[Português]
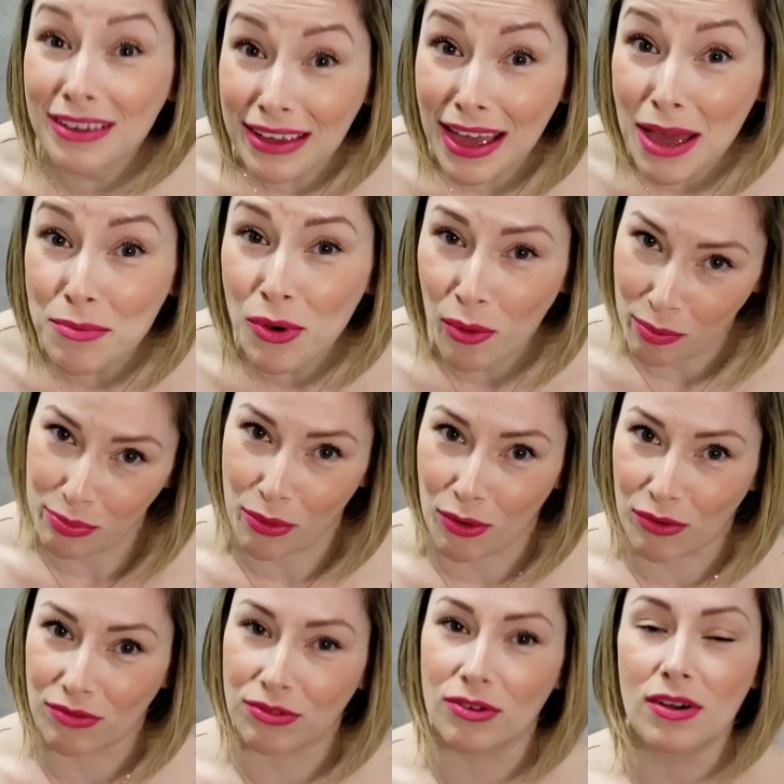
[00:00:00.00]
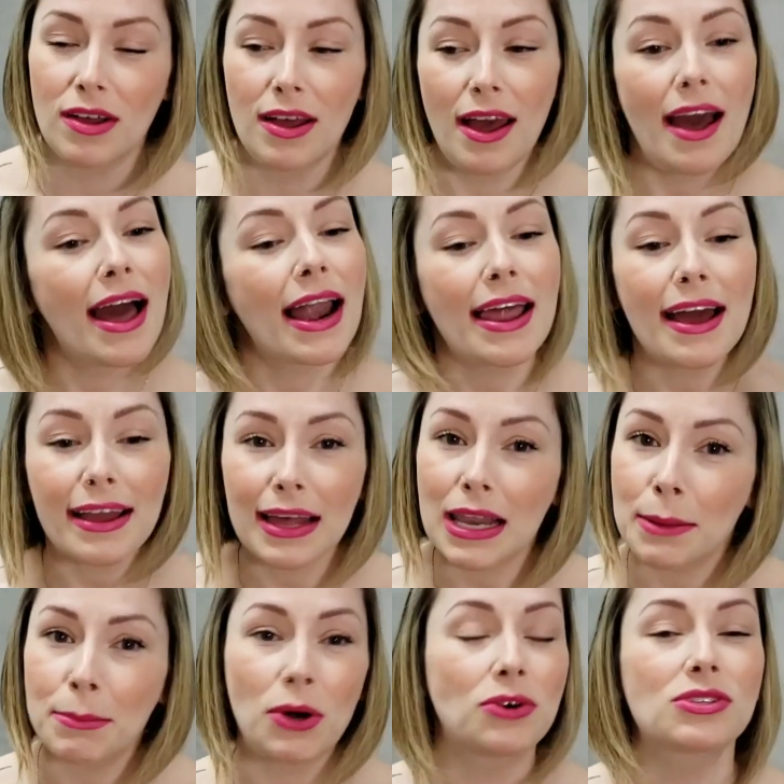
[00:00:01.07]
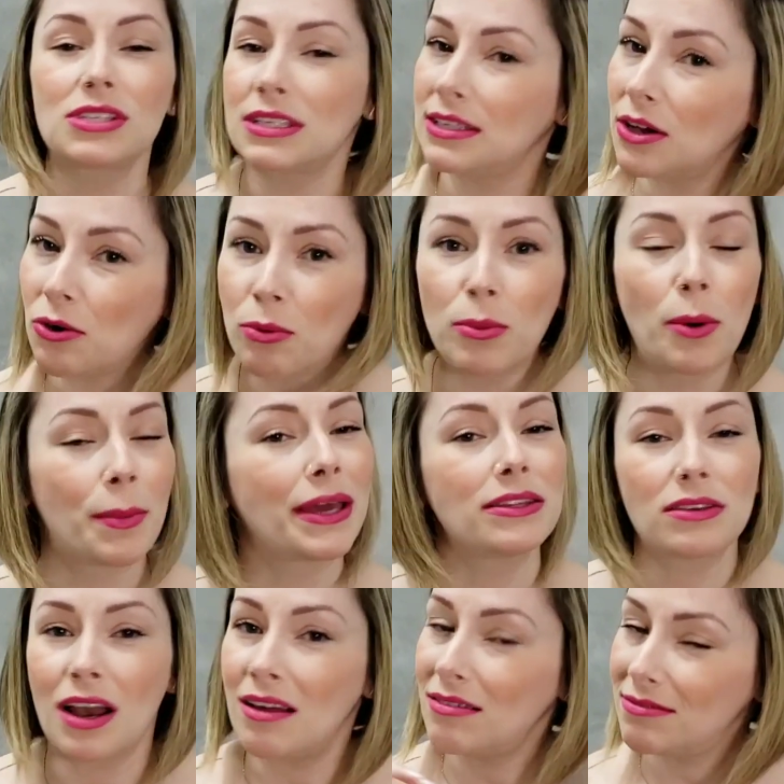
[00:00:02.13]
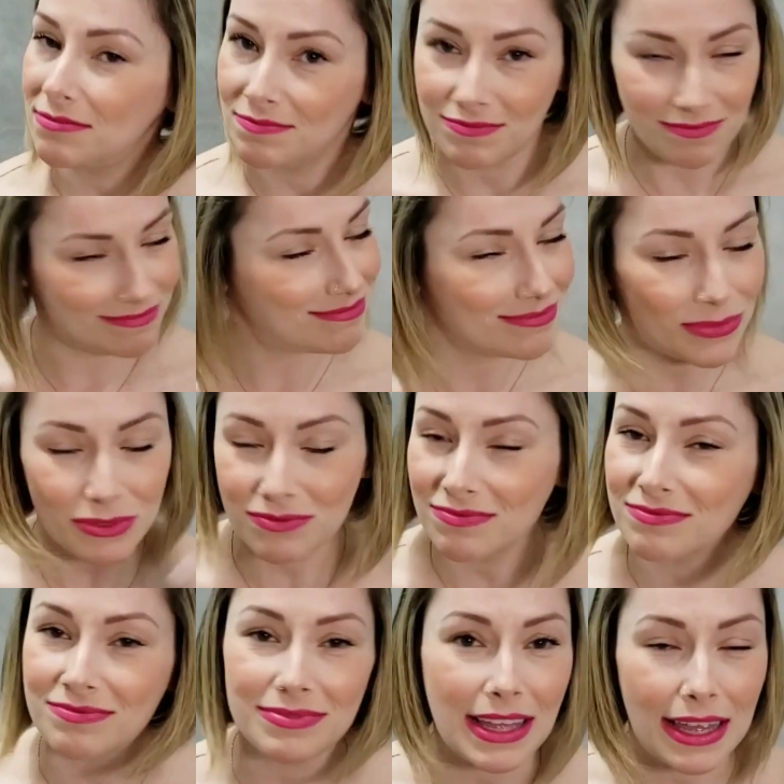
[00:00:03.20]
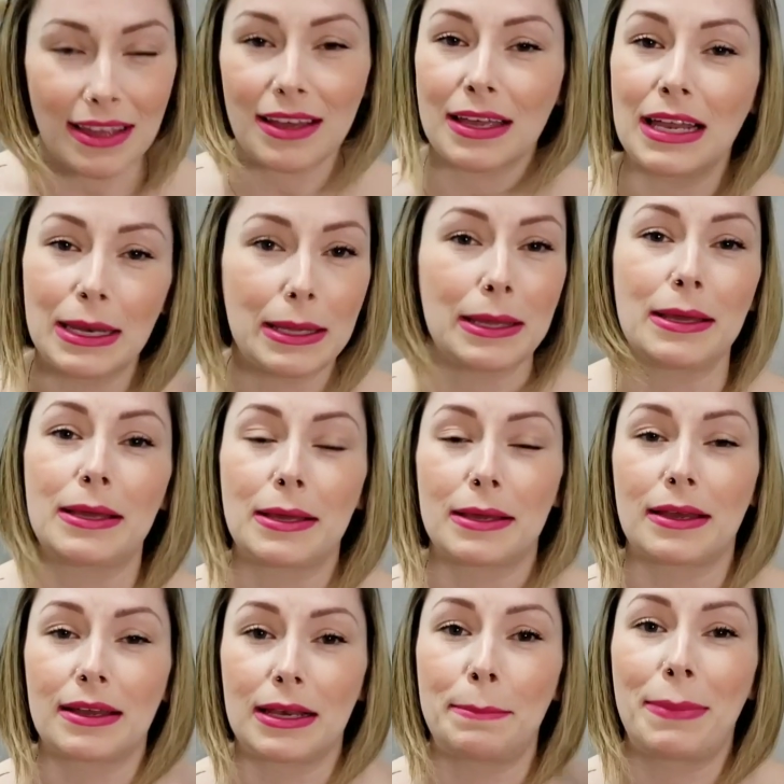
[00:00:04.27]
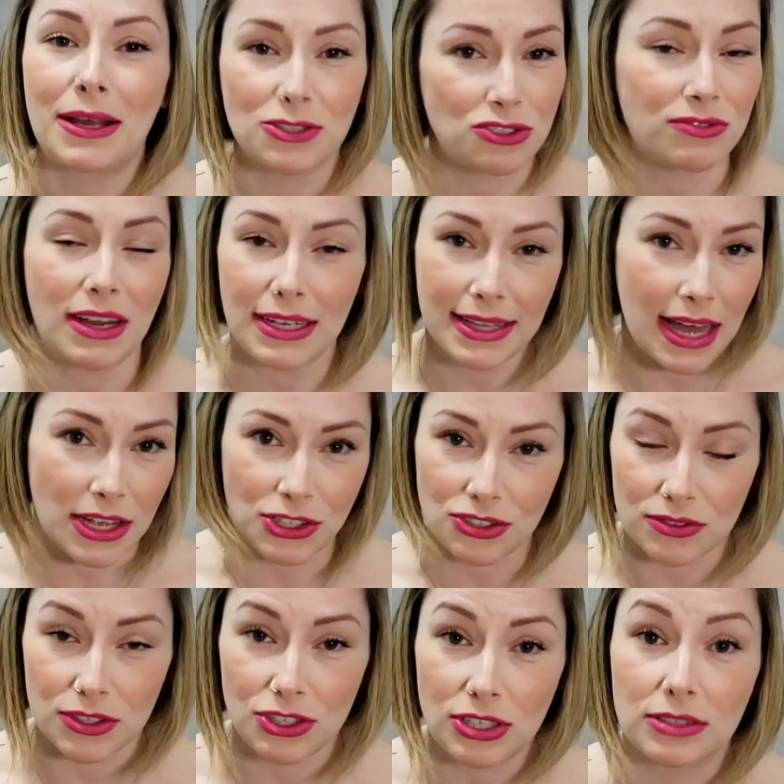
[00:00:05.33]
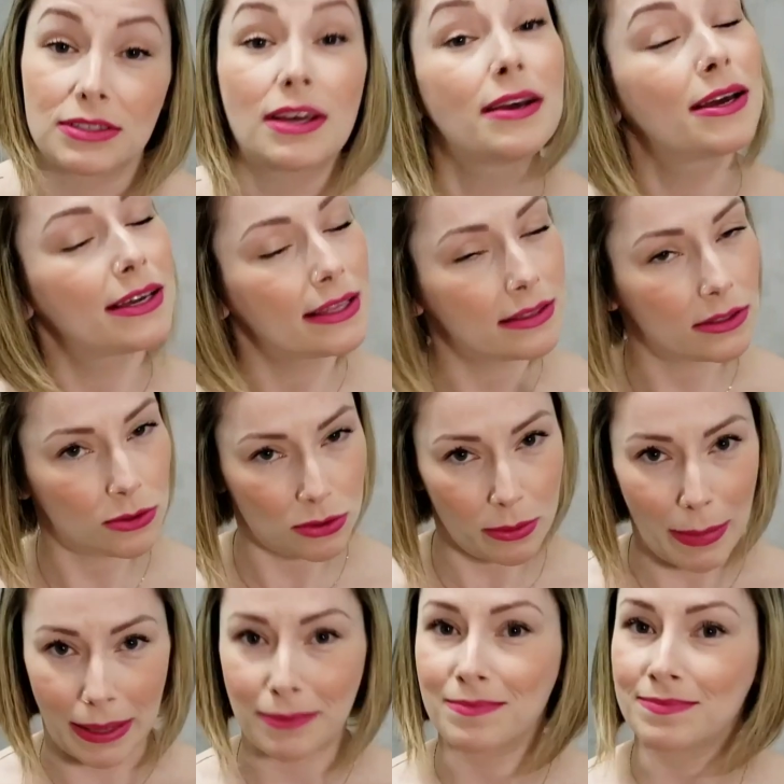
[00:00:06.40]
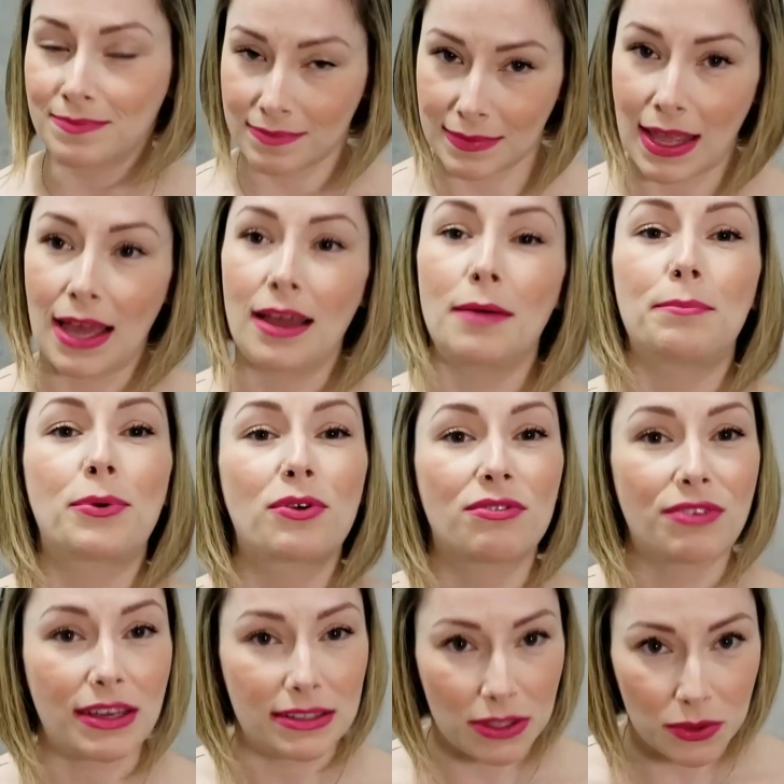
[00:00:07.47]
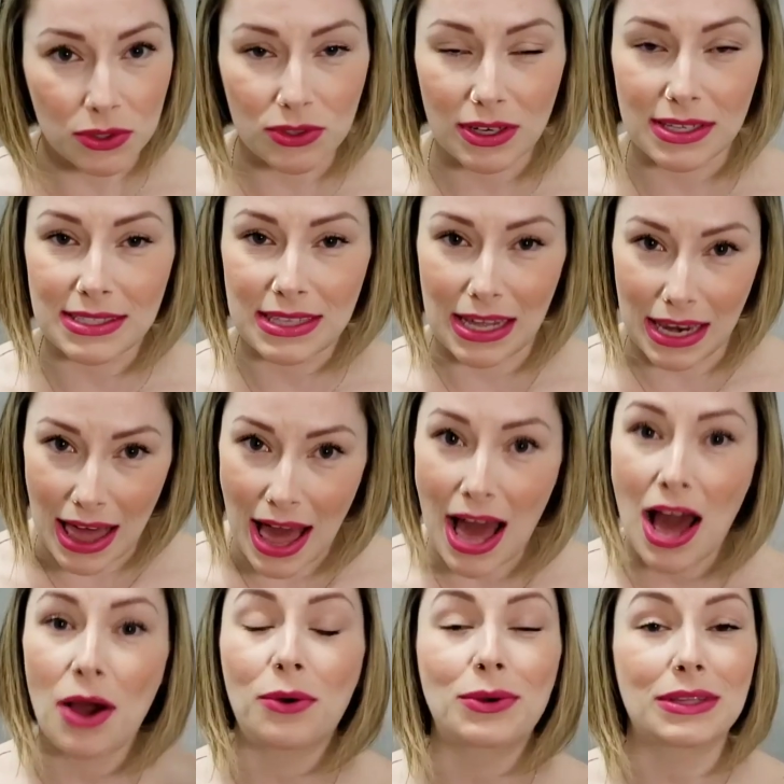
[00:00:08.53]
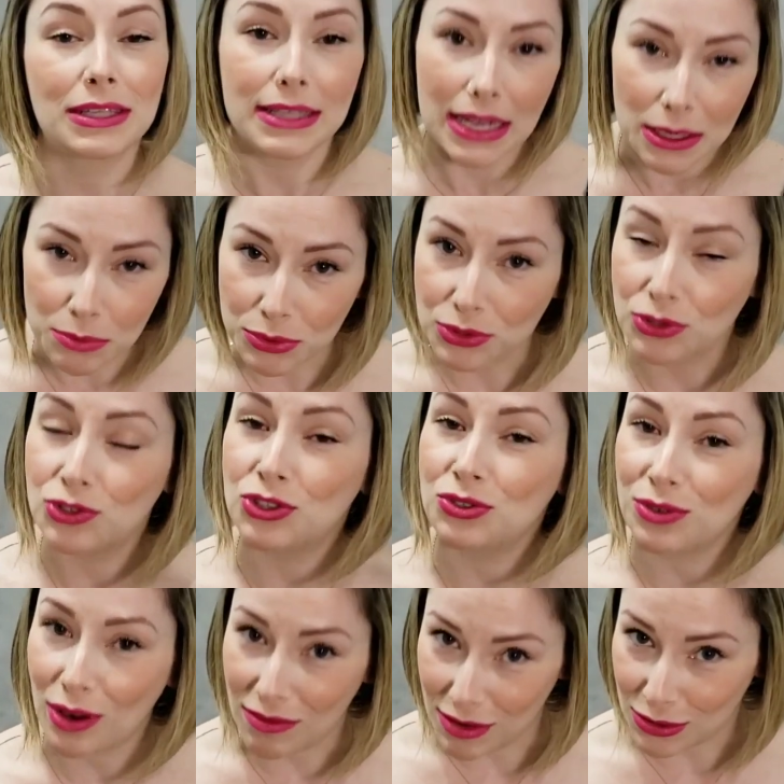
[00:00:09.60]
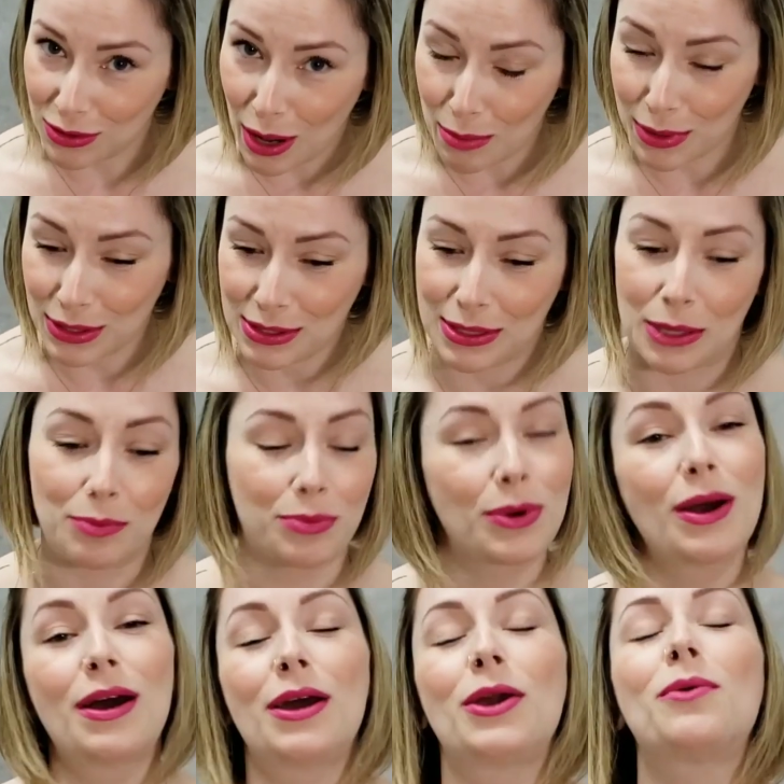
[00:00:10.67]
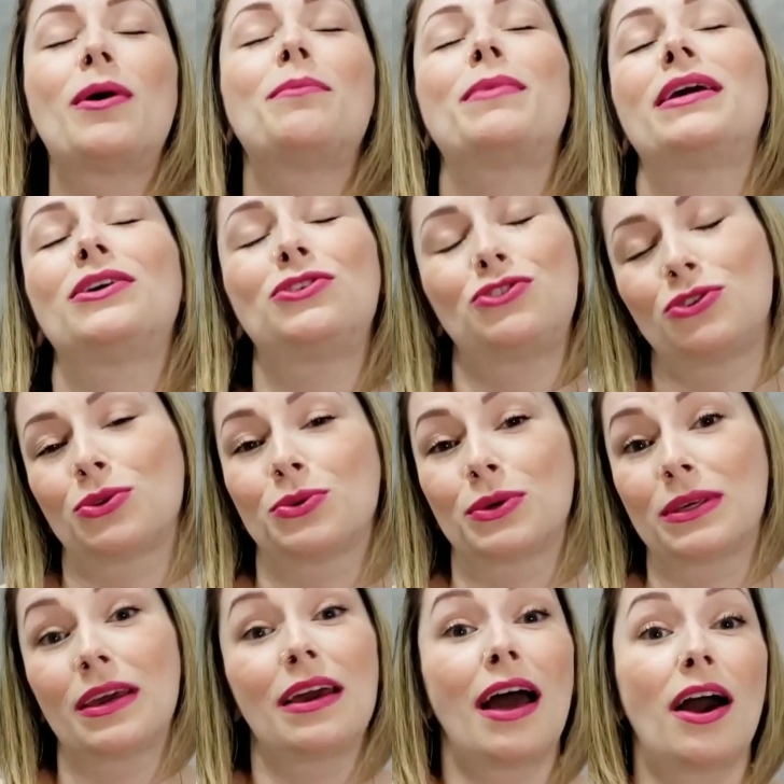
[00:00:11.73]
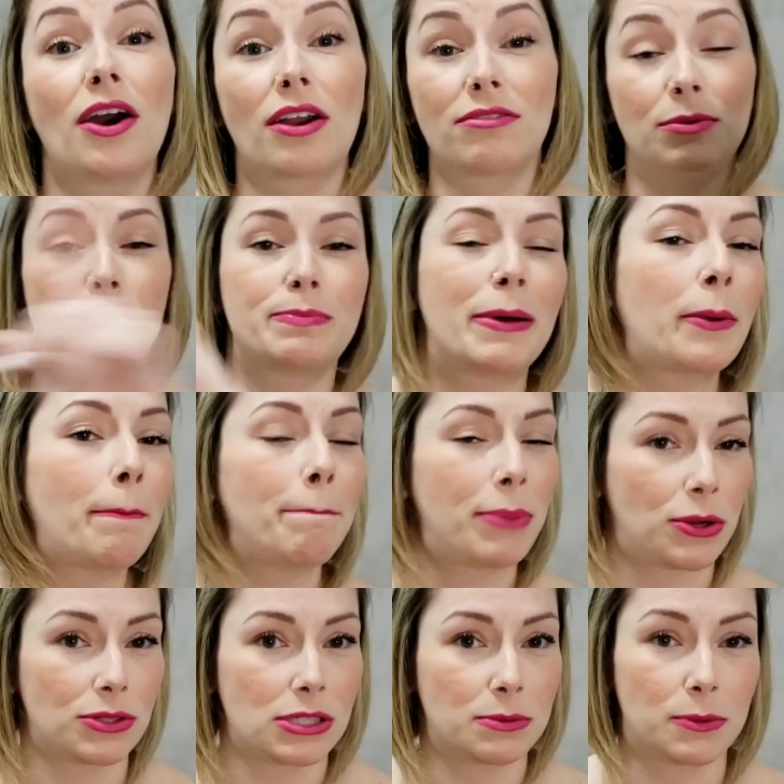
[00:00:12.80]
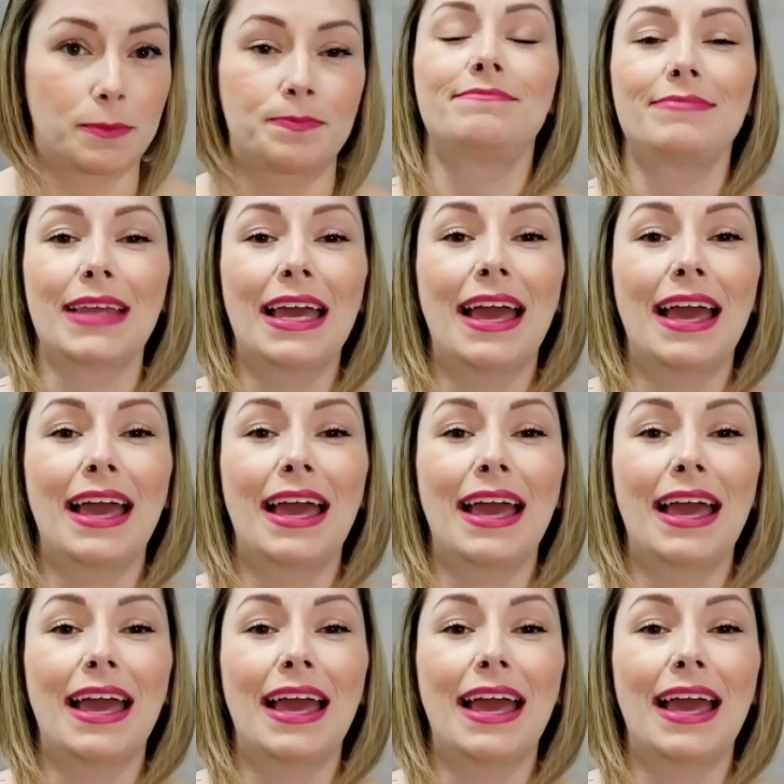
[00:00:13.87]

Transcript: o que, meu povo? Ela é aquela bolsa que em algum momento ela não tem aquele, aquele prazo de validade, não adianta. Então tudo bem né? Aproveita enquanto ela está lá, cuida dela bonitinho, que ela vai durar mais tempo. Eu amei este look. Agora vamos para o próximo.